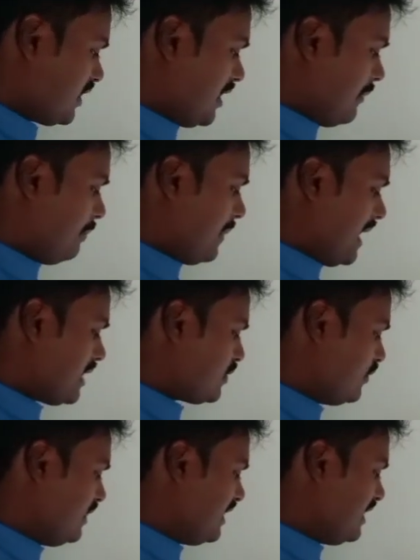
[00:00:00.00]
तब पास
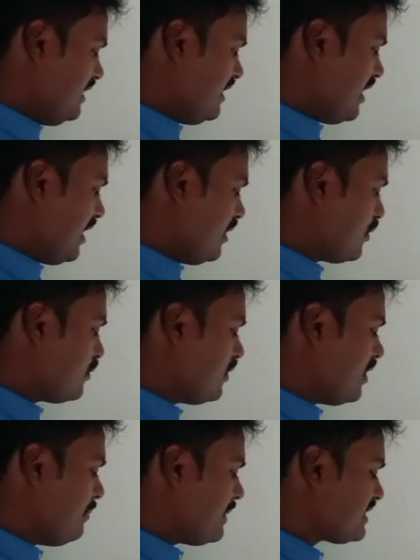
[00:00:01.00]
होने के लिए अंकों
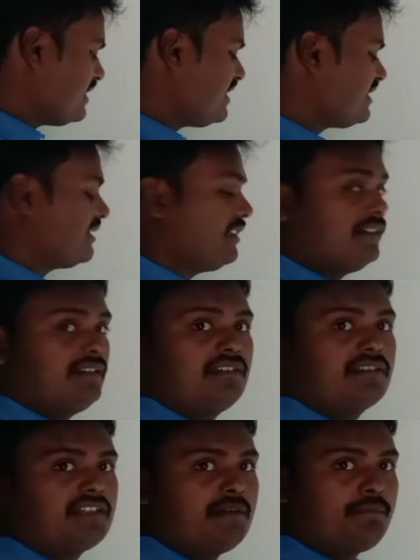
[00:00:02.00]
का परसेंट कितना है
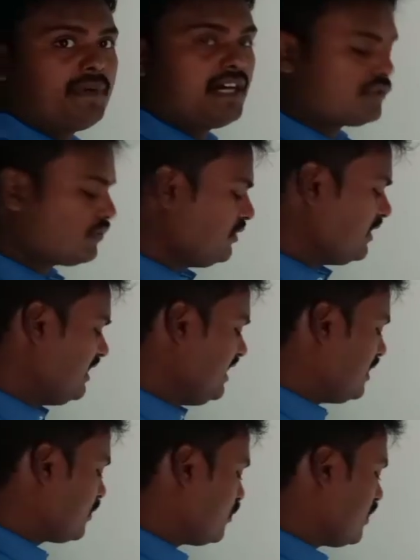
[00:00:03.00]
तब पास होने के लिए
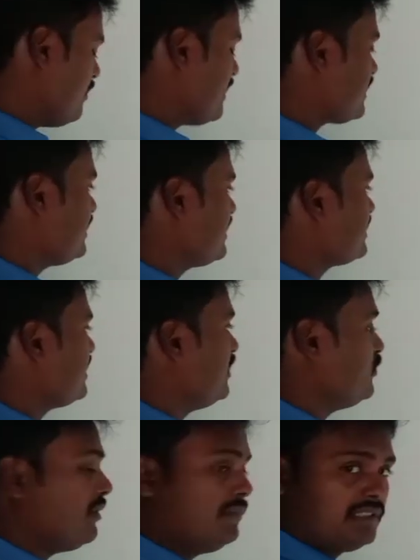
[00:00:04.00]
अंकों का परसेंट कितना है
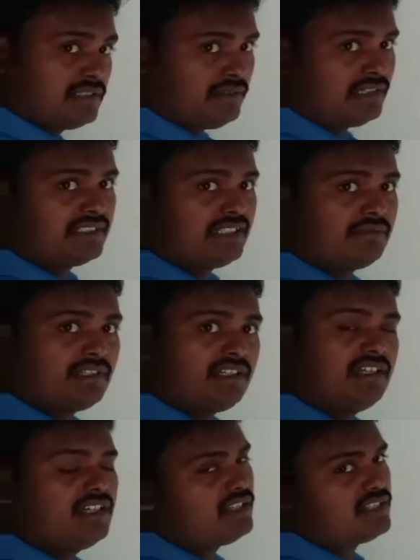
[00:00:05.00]
जो अभी सवाल किया हमने
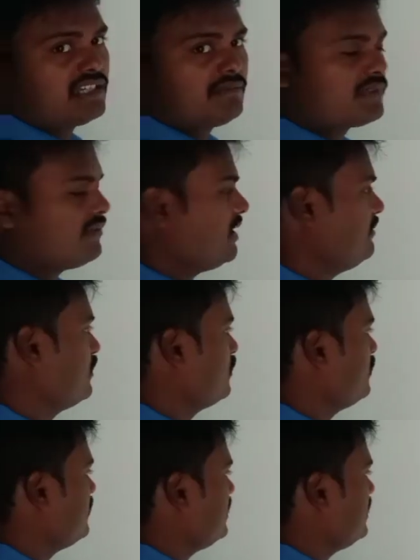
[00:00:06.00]
सेम सवाल है बिल्कुल